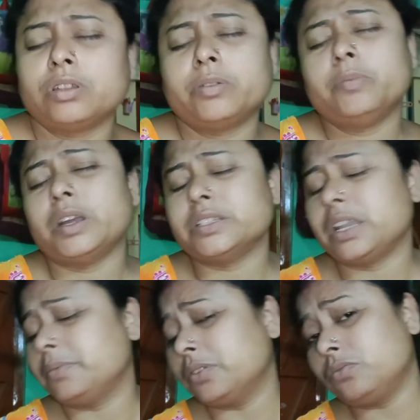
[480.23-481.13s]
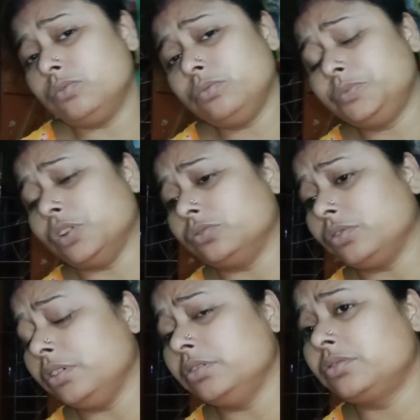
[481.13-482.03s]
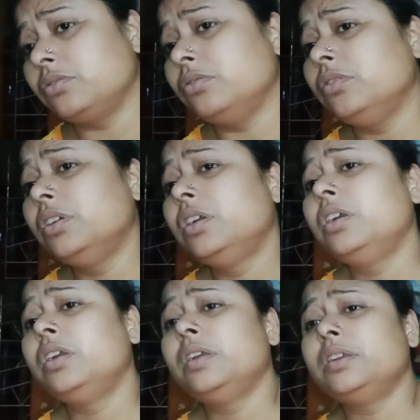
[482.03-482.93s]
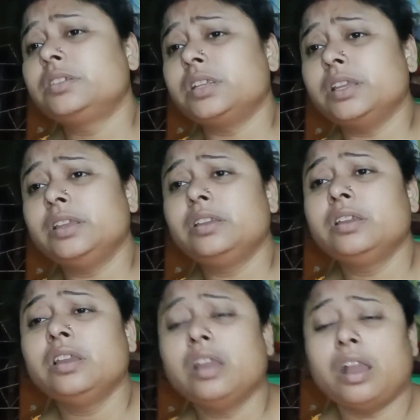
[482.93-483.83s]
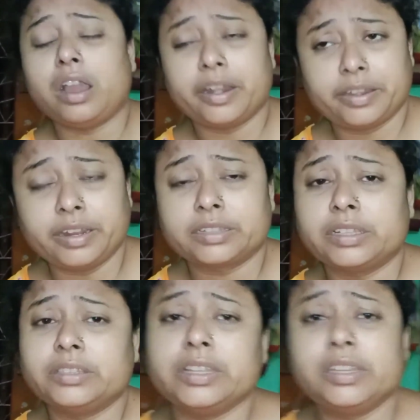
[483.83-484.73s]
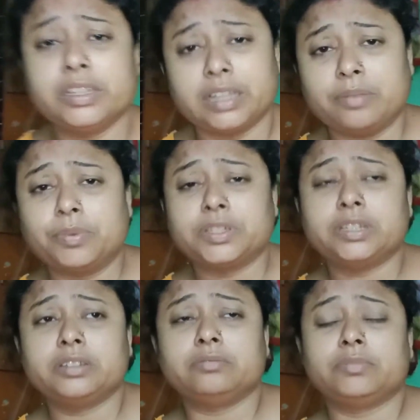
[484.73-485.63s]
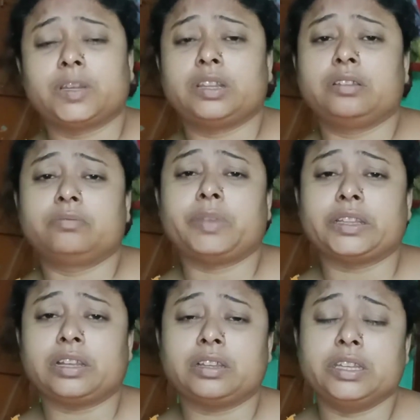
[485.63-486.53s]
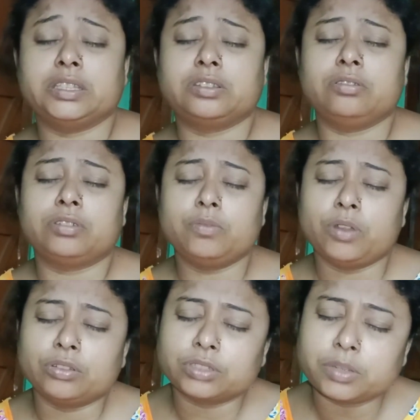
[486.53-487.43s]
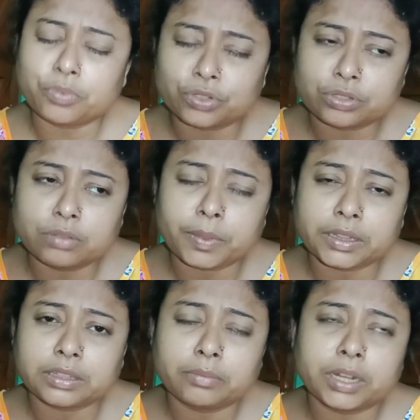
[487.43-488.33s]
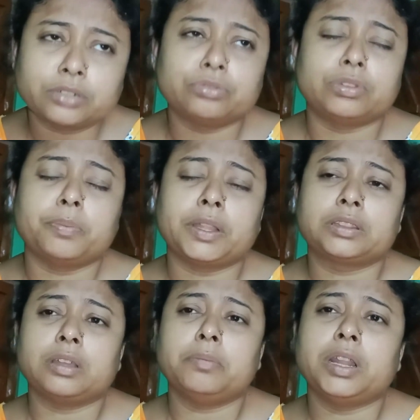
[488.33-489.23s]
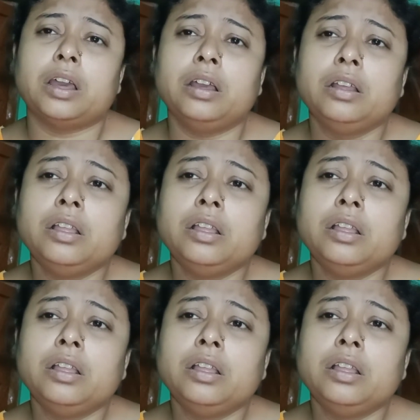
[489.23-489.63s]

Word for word: তখন আমার মাঝে একবার খুব যন্ত্রণা হয়েছিল সেই হাড়ের ডাক্তার দেখিয়ে তারপর সেই মানে ব্যথা গিয়েছিল কী বলতো সেই বসতেও পারতাম না শুতে পারতাম না